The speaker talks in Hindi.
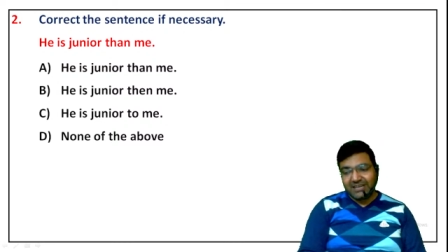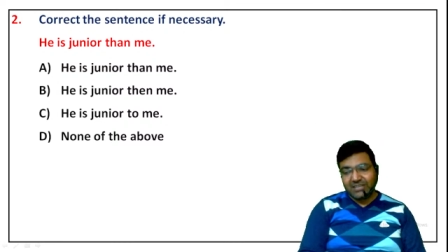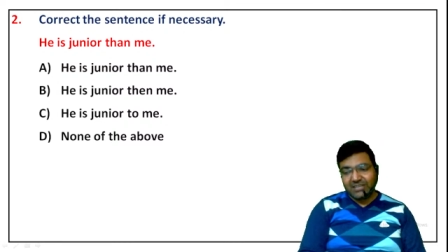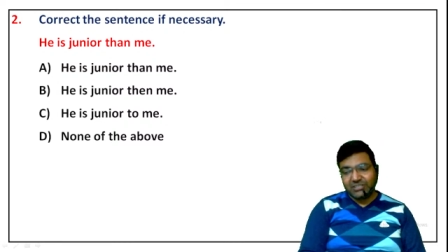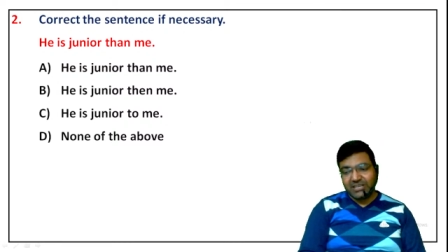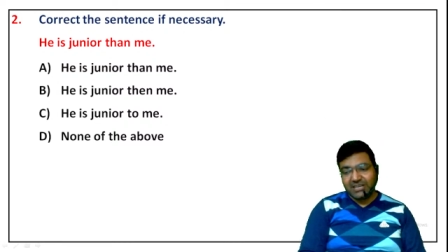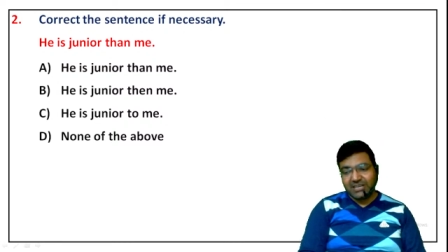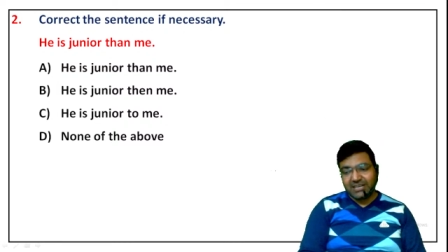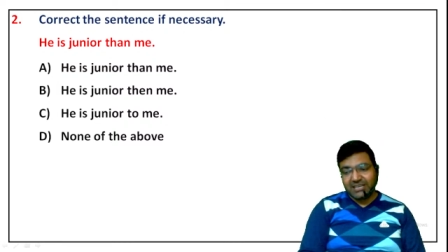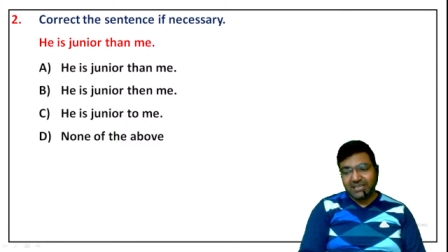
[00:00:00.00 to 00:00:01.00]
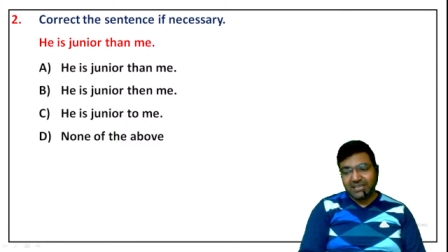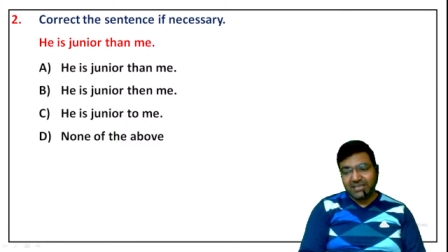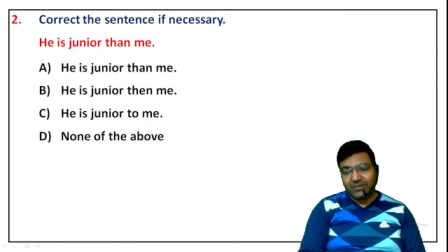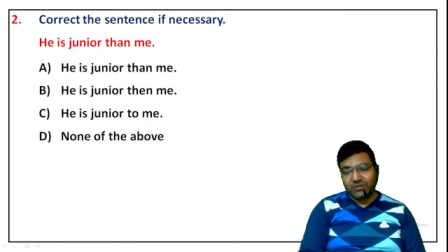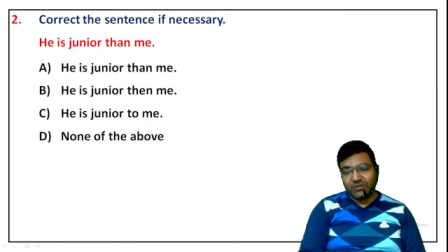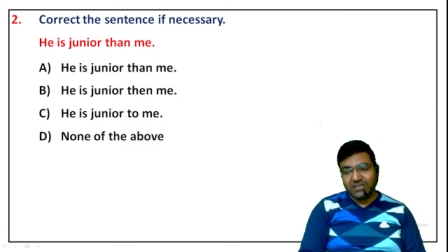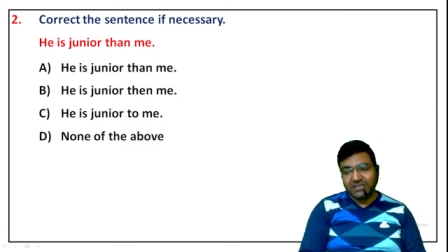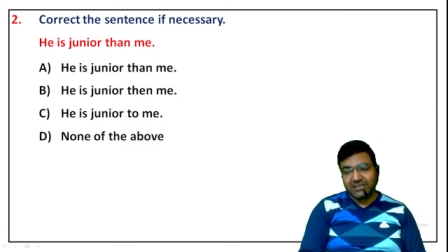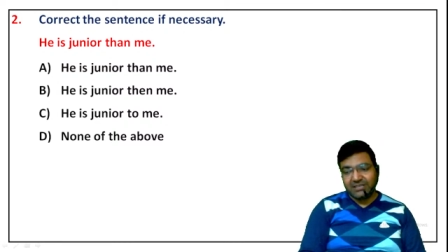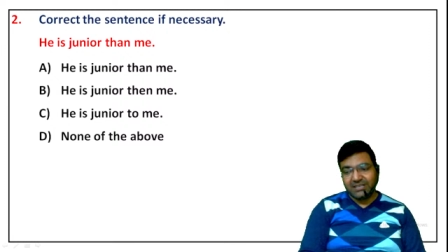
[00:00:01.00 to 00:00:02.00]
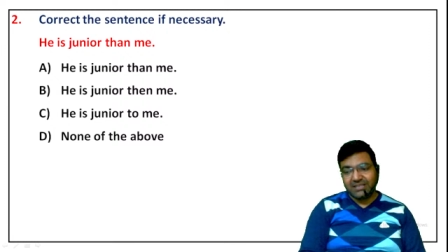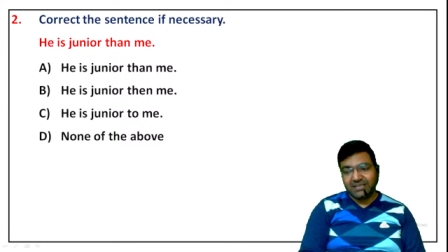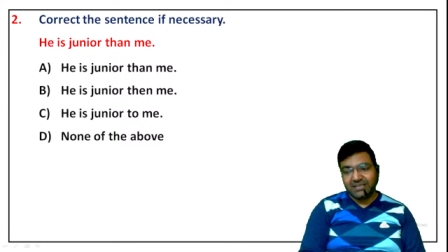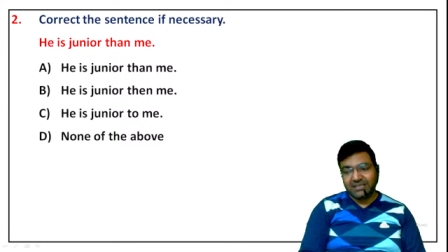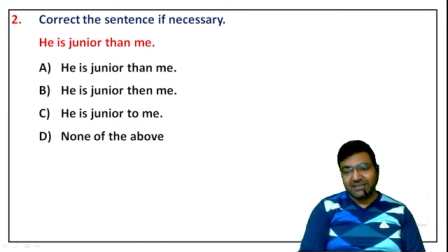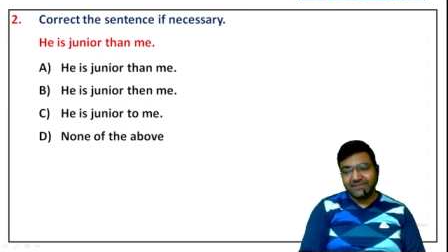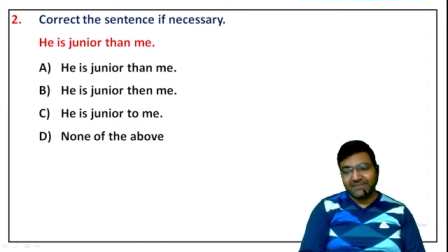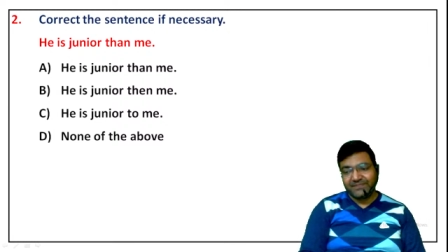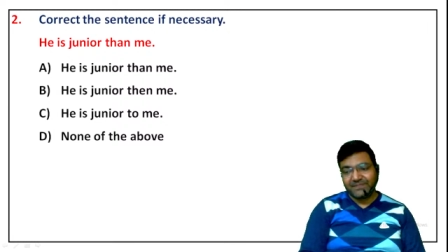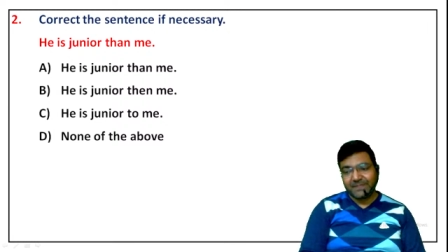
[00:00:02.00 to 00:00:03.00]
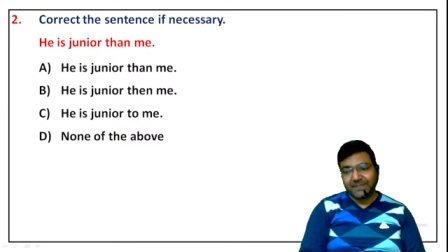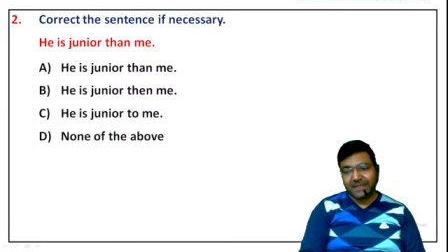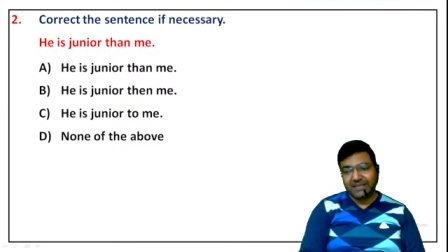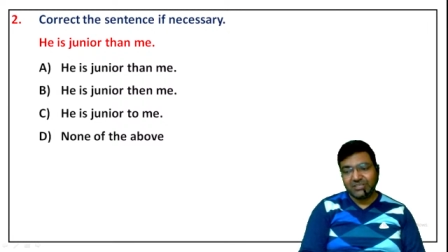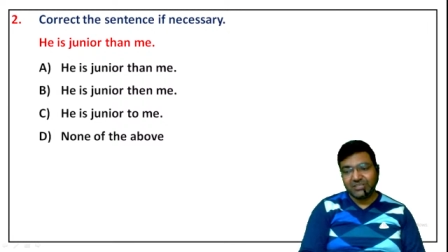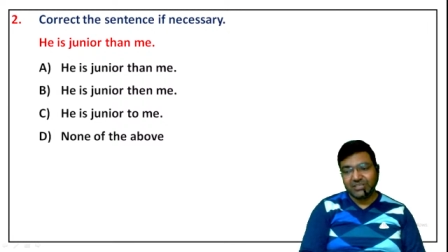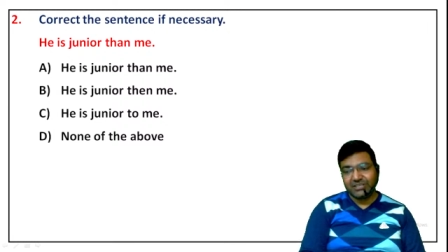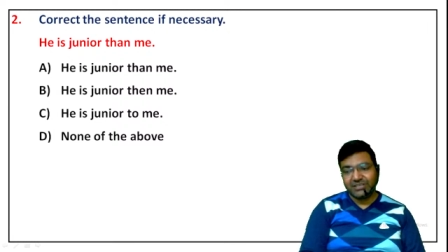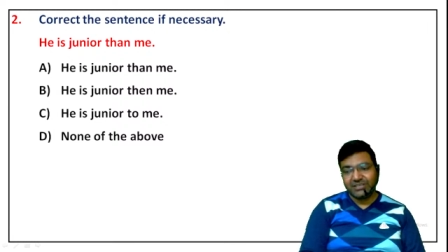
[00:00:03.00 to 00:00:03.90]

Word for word: अर्चना राखी कुंदन नितिन कंचन